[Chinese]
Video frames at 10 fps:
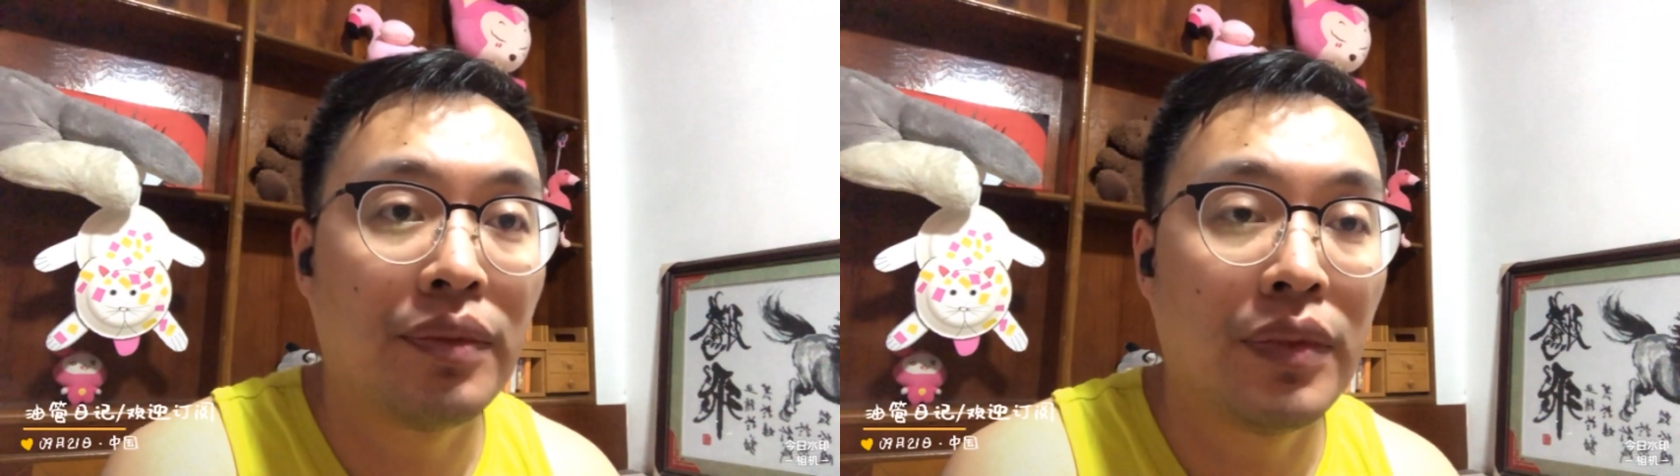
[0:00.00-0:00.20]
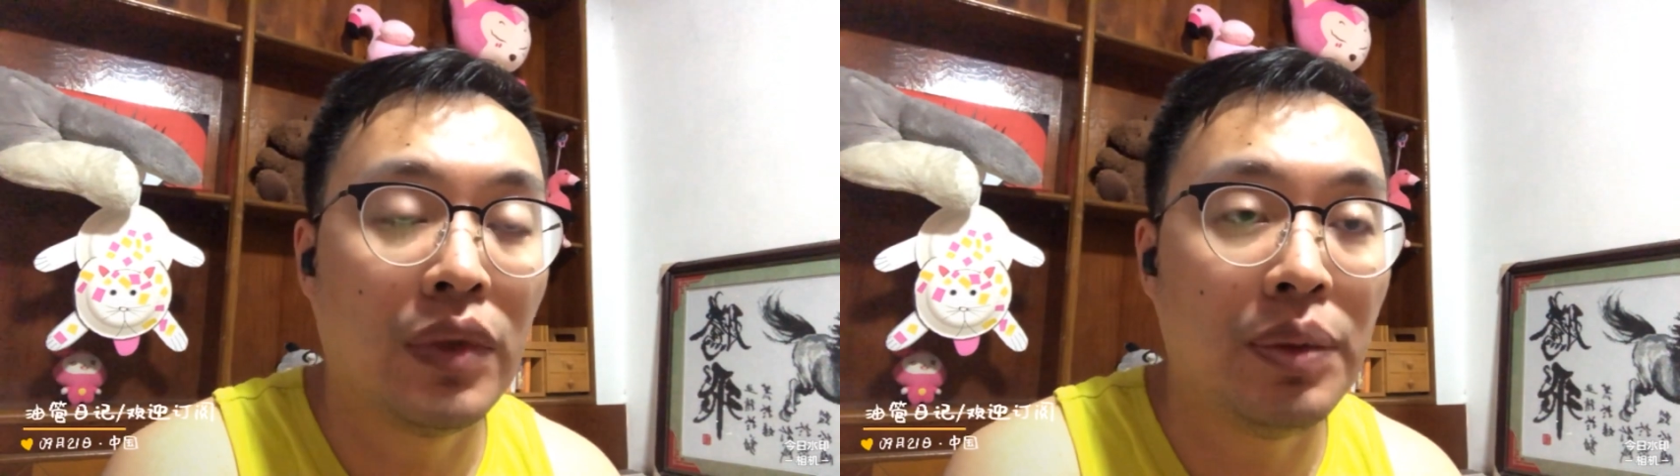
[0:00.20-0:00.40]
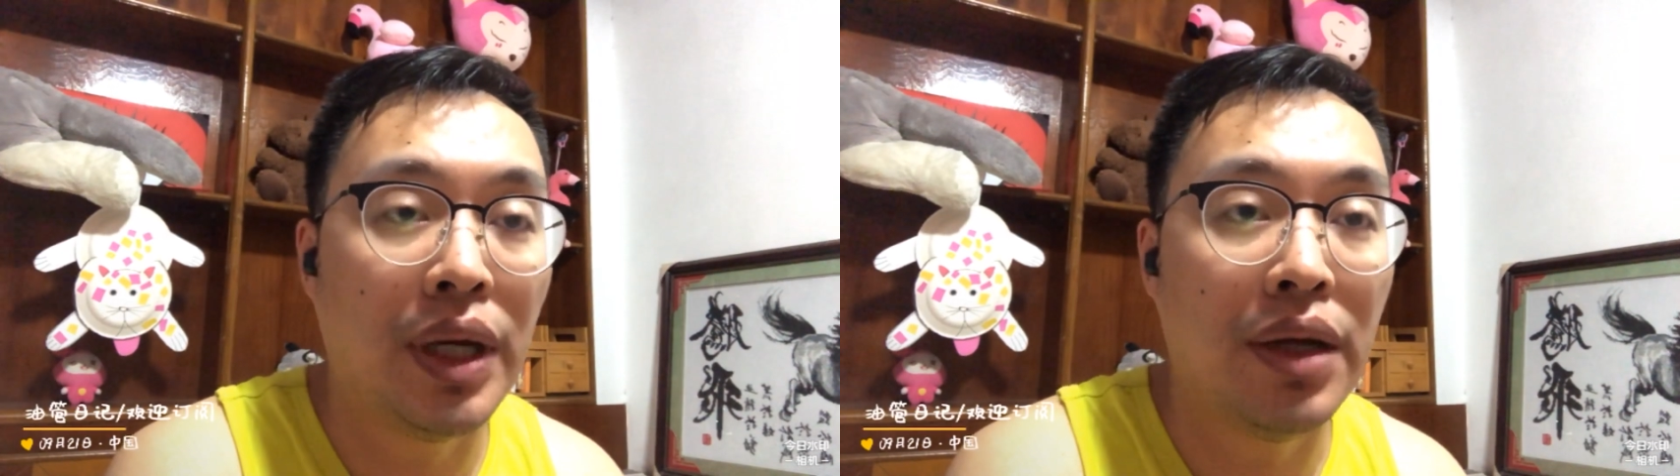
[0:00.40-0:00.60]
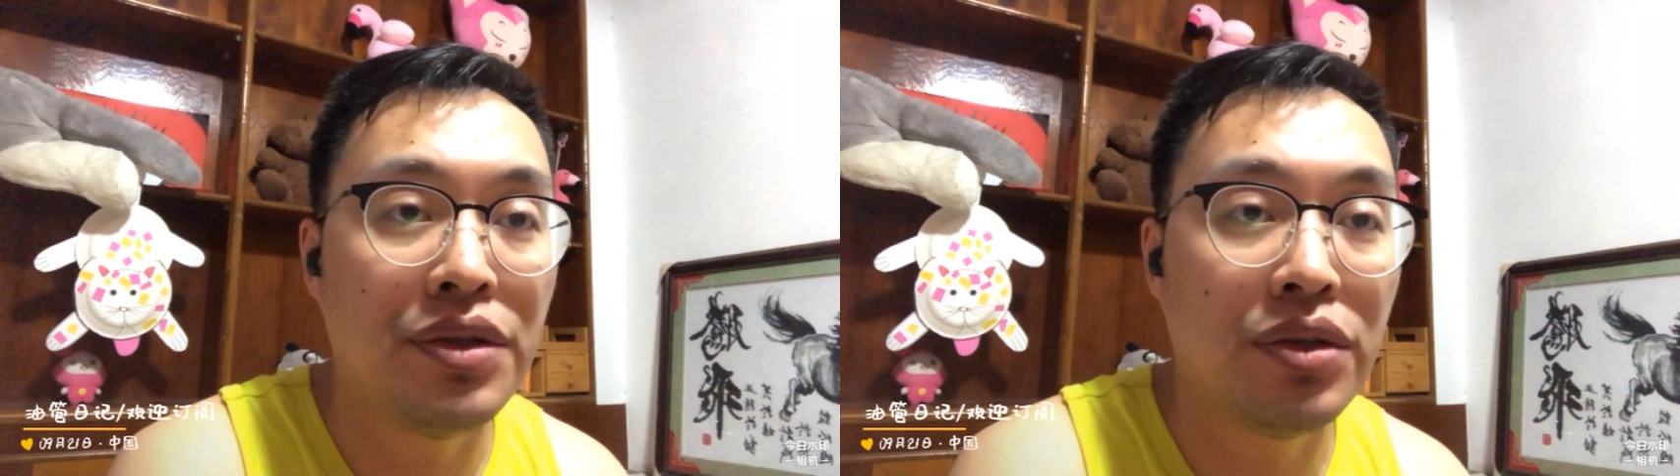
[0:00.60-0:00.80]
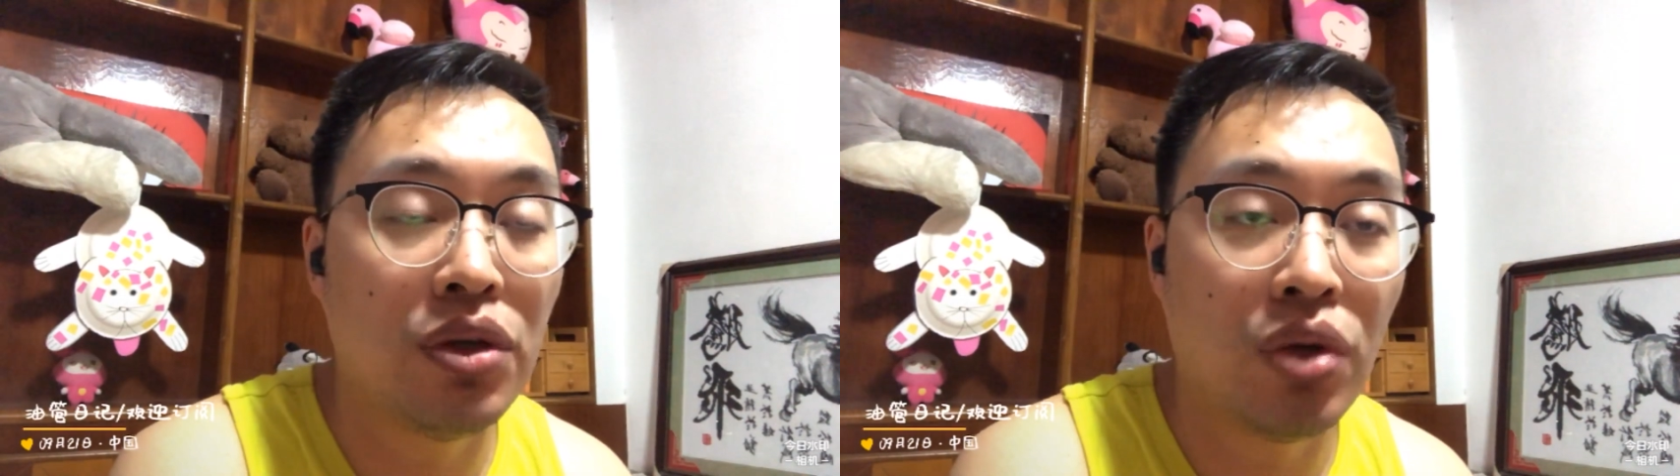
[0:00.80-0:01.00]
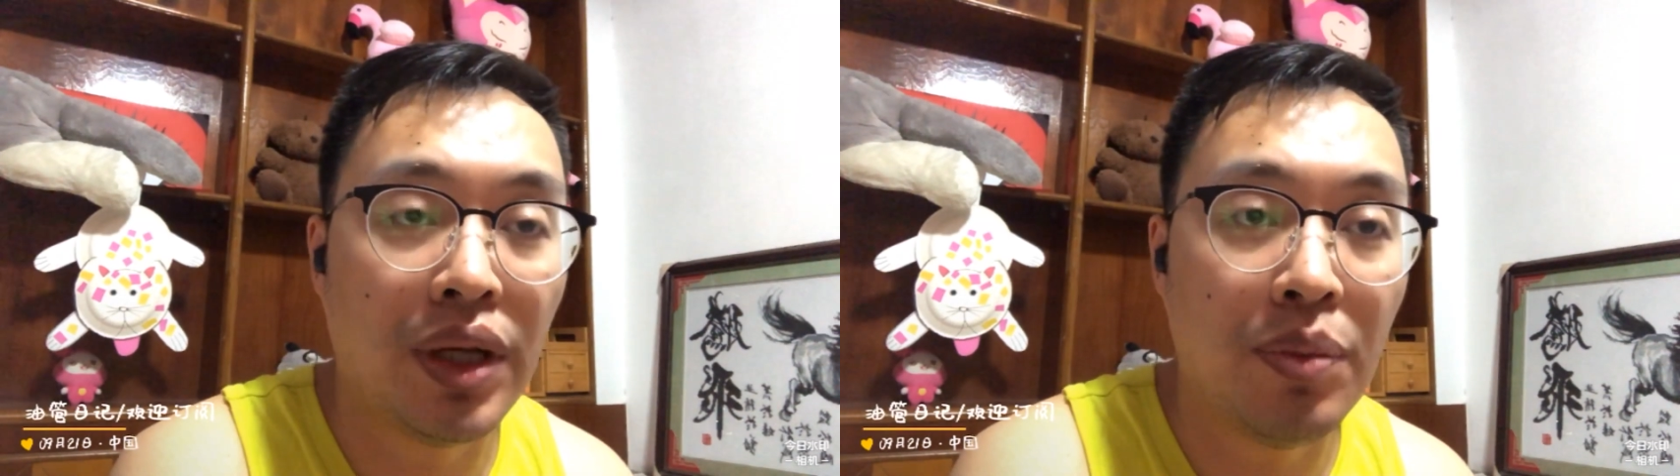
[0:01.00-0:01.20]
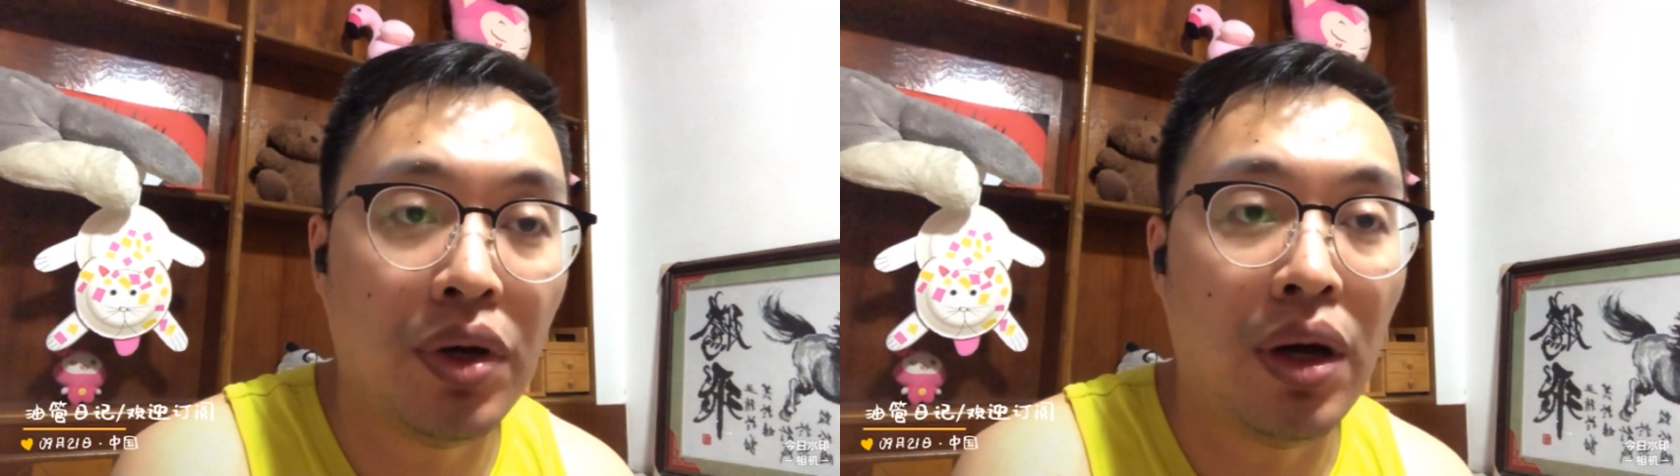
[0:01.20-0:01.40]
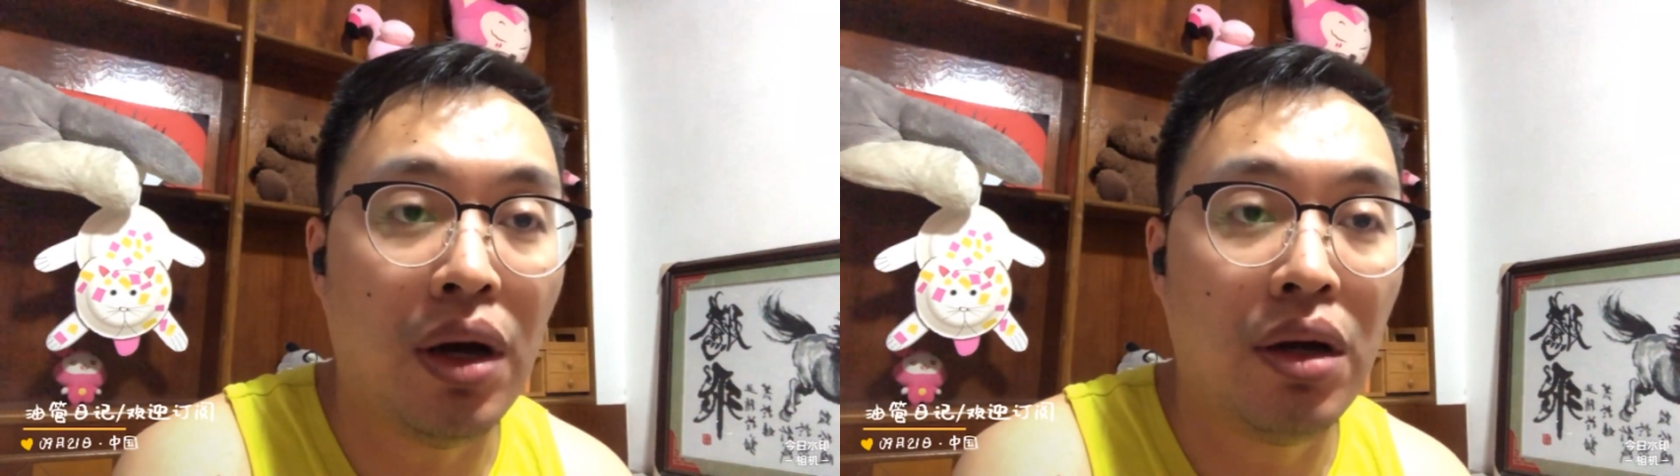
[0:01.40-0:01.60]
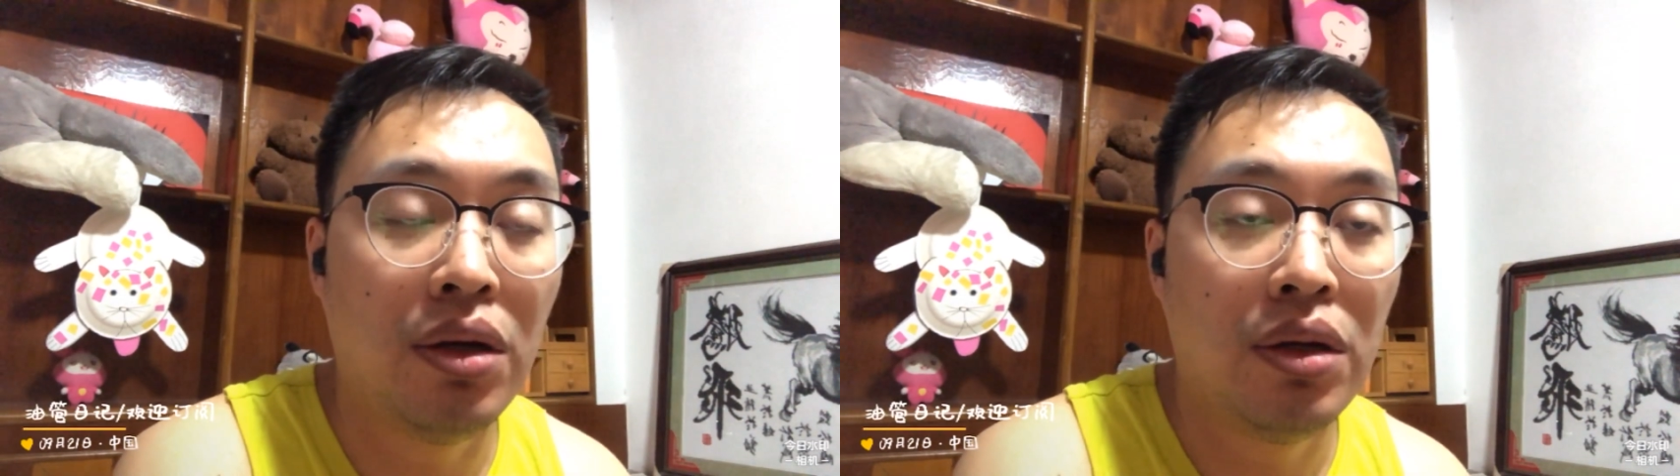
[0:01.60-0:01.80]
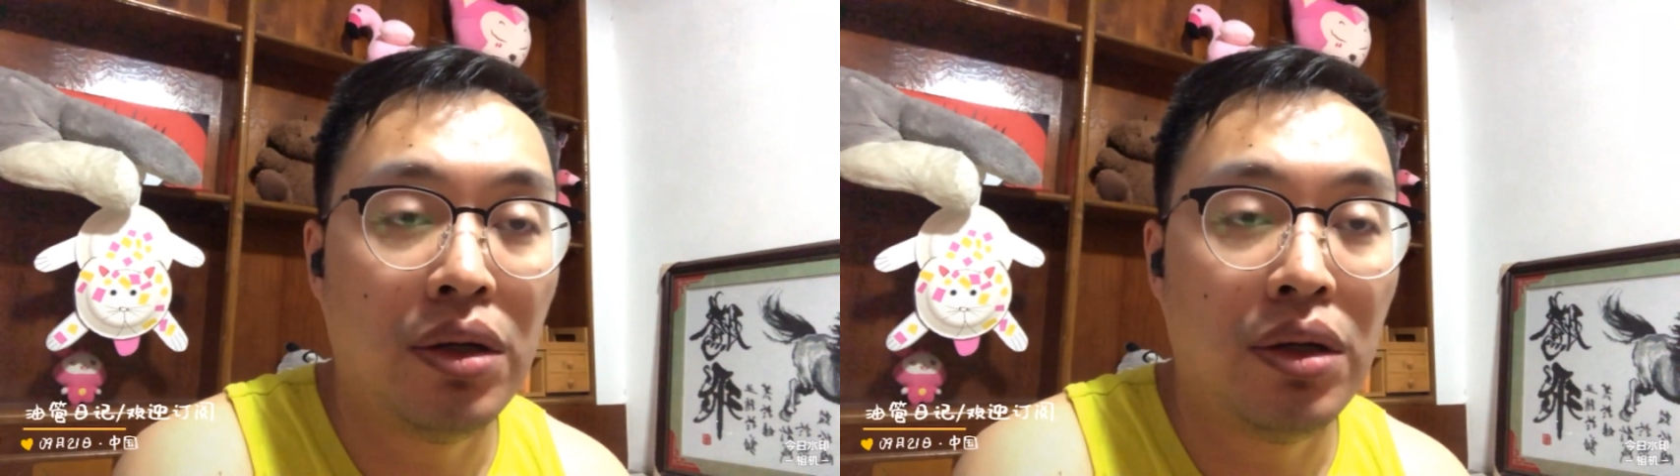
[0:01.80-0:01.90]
对不对？精神状态不好，